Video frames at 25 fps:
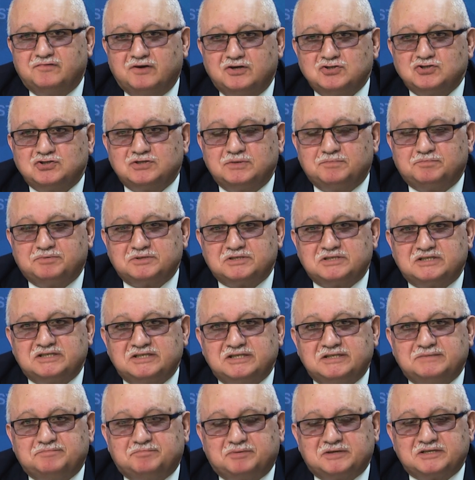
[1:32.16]
важно
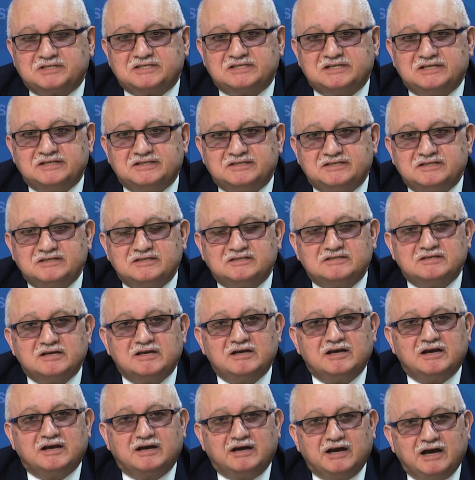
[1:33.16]
проследить,
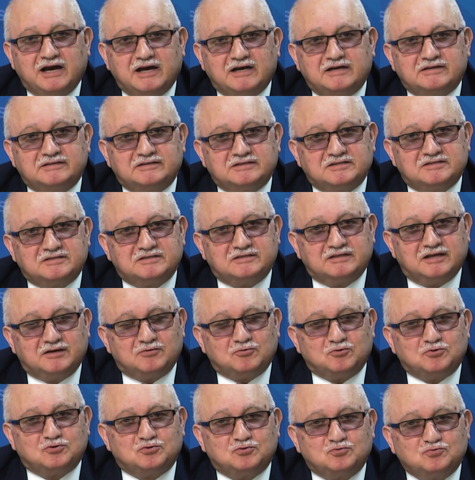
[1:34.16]
как
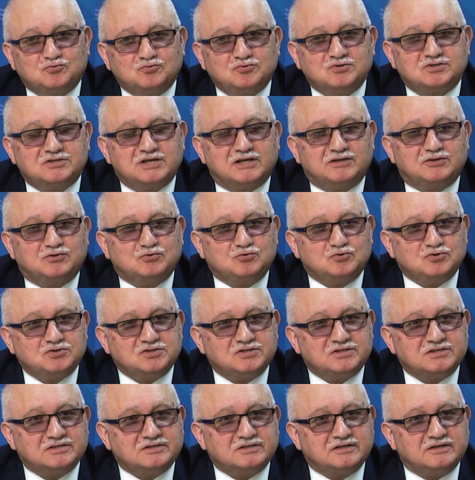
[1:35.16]
народ Турции
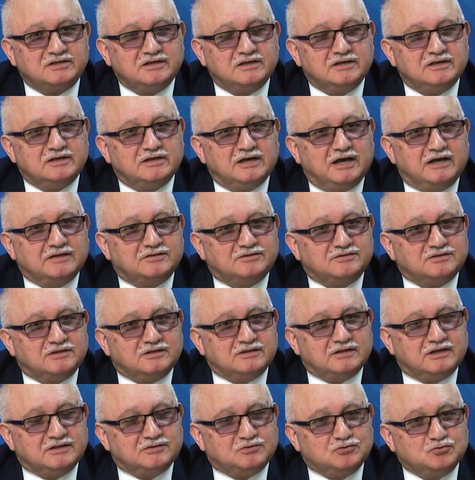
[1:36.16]
отнесся, от,
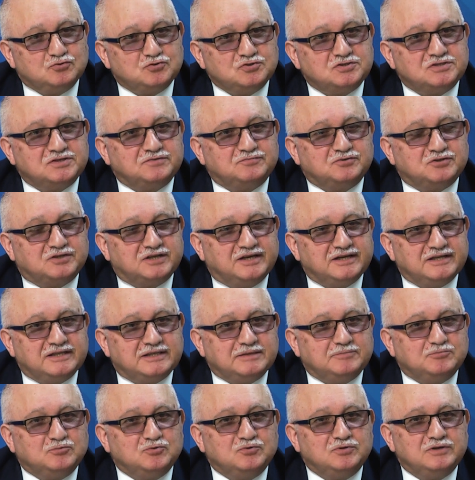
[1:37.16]
отнесся вот к
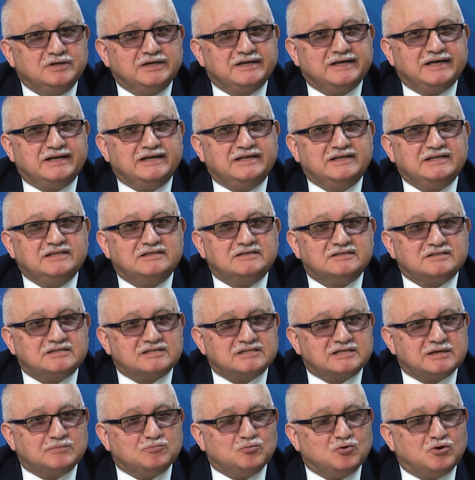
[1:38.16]
этому
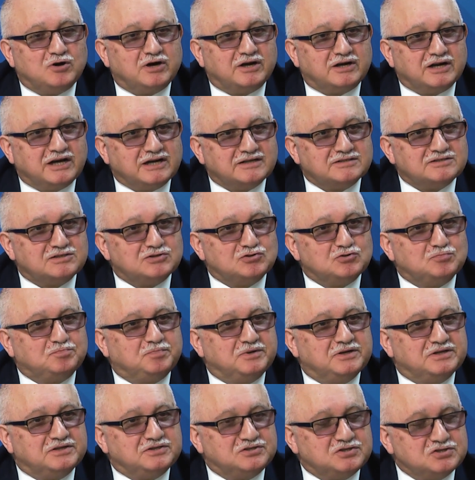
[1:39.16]
лидерскому характеру
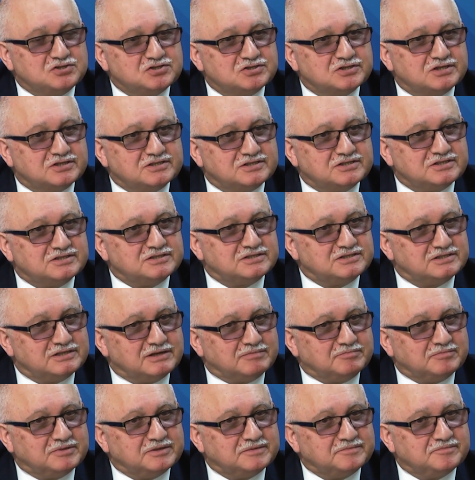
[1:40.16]
политической
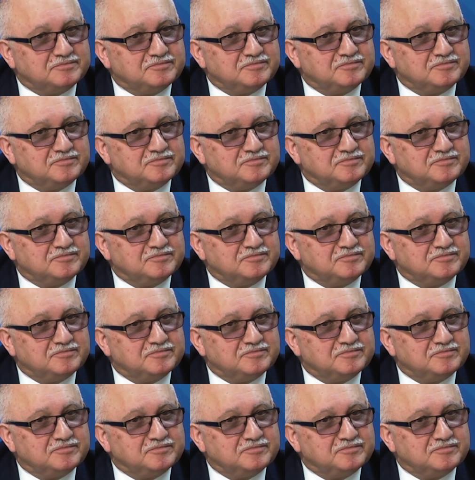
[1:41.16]
системы.